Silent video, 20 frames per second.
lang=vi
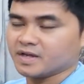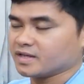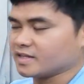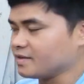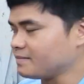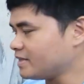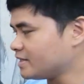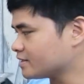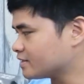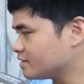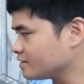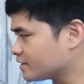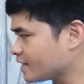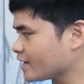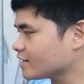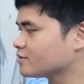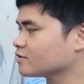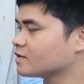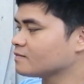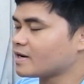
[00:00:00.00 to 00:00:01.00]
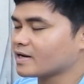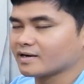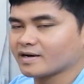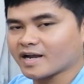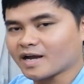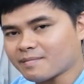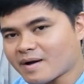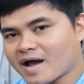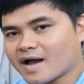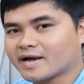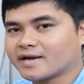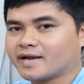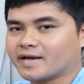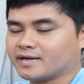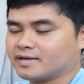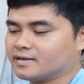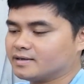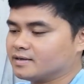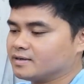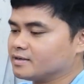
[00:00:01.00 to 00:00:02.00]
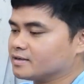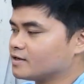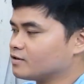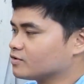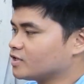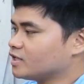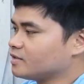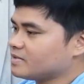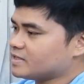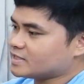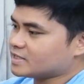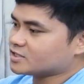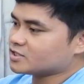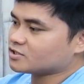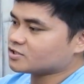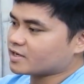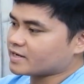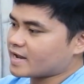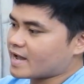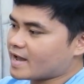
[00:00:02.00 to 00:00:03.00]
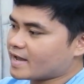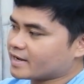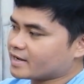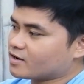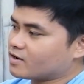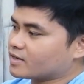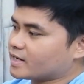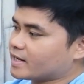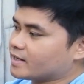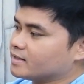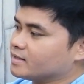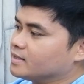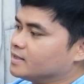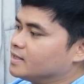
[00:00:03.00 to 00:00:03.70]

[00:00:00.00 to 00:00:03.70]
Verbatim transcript: Thì mình cứ test cho các bạn cả ba cái này. Đầu tiên thì mình sẽ so sánh hai cái con này.